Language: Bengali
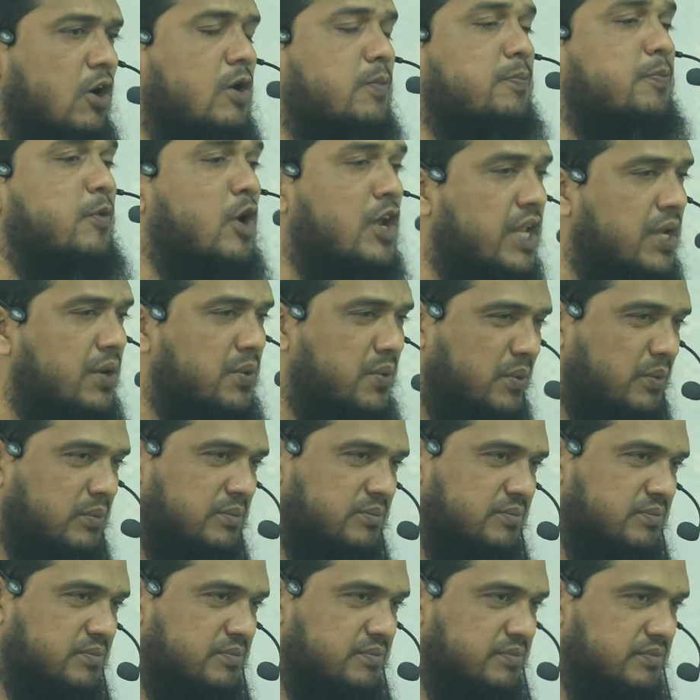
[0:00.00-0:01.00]
যাওয়ার পরেও
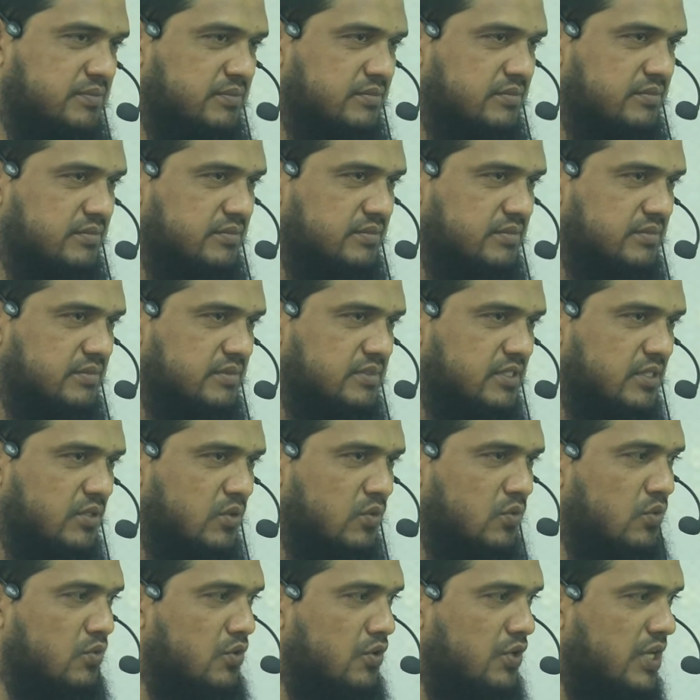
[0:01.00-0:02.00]

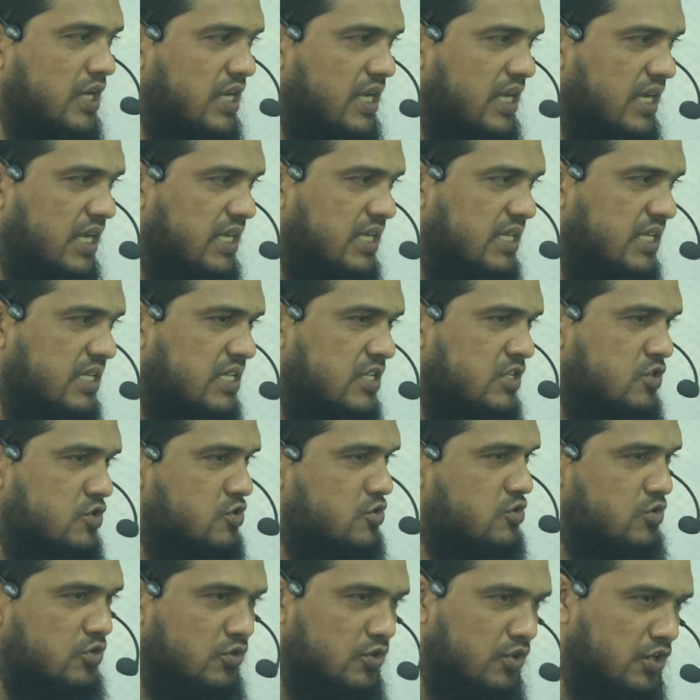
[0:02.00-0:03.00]
কোনটা
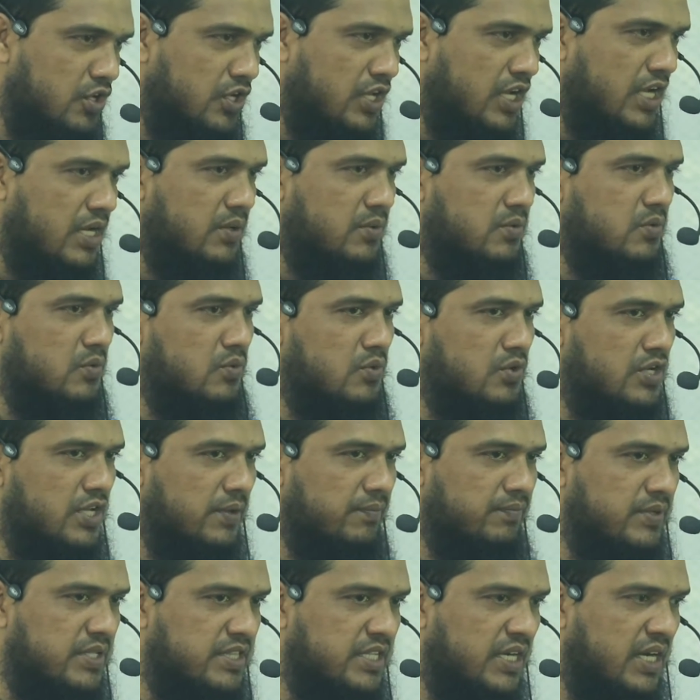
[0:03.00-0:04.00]
সুন্নার
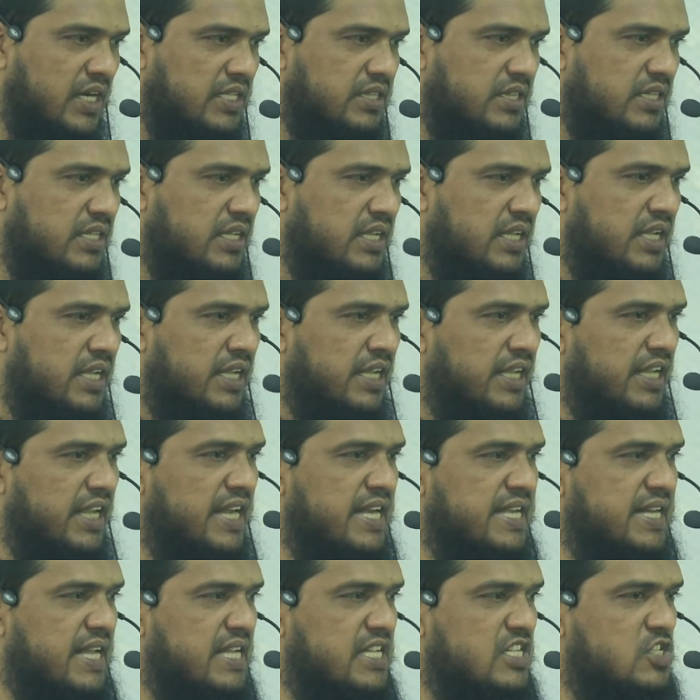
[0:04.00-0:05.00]
কোনটা বিদাত
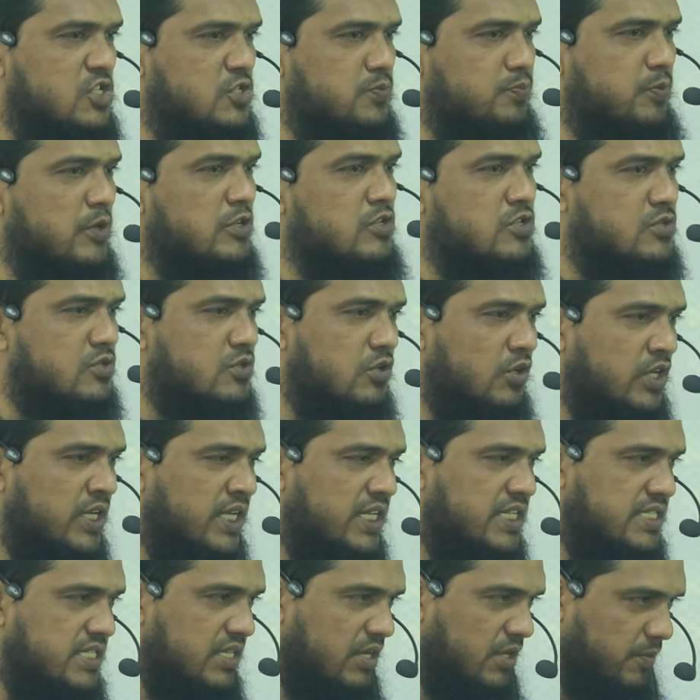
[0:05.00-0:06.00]
এটা স্পষ্ট
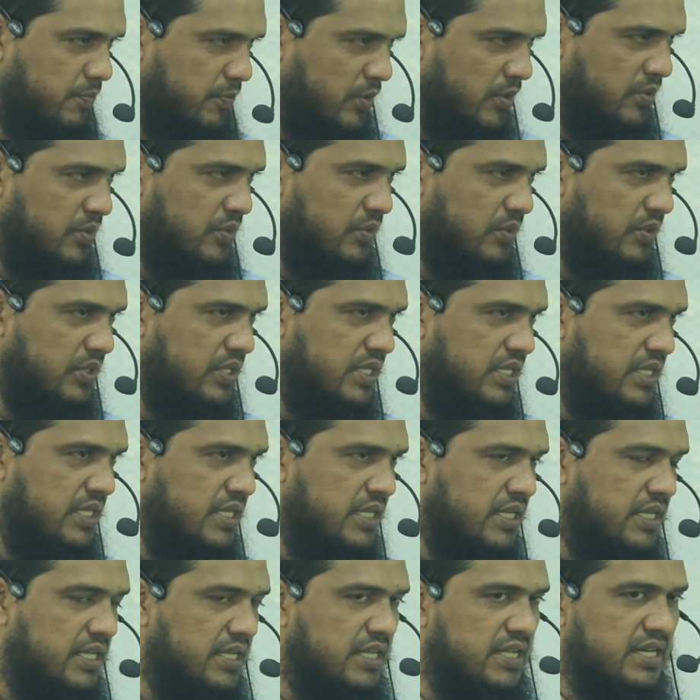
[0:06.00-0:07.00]
হয়ে যাওয়ার পরেও
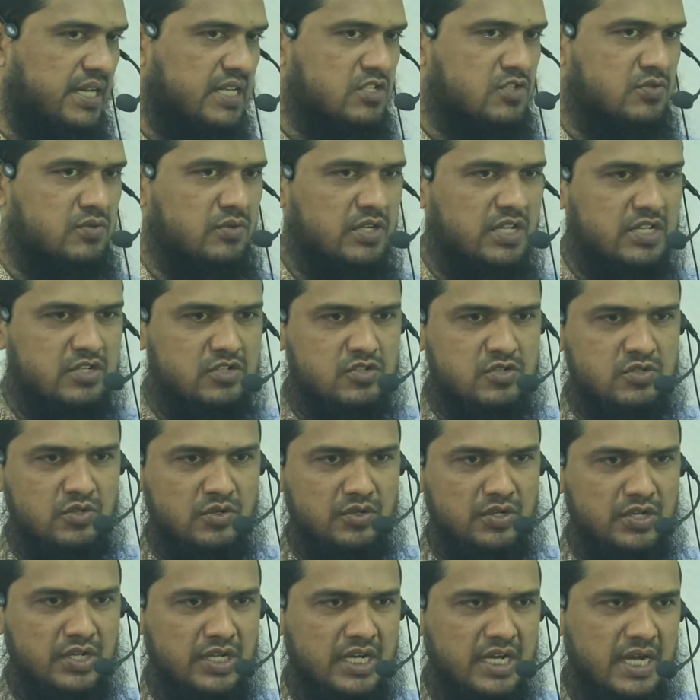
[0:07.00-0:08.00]
কি রাসুলের
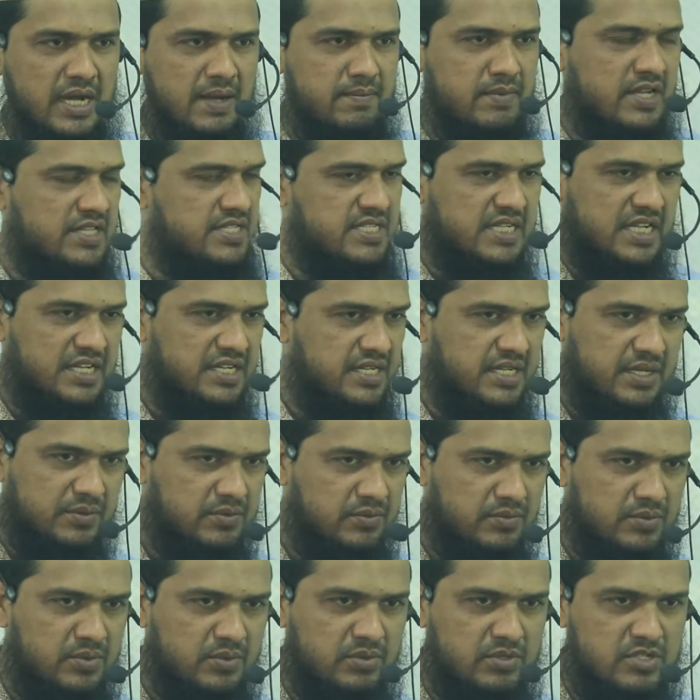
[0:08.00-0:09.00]
সন্না আমরা জানি না
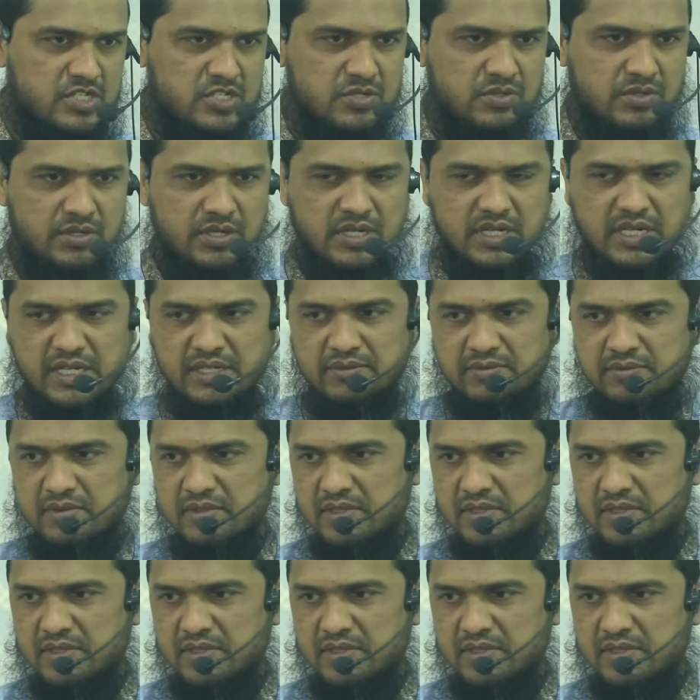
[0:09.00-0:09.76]
কোনগুলি সন্না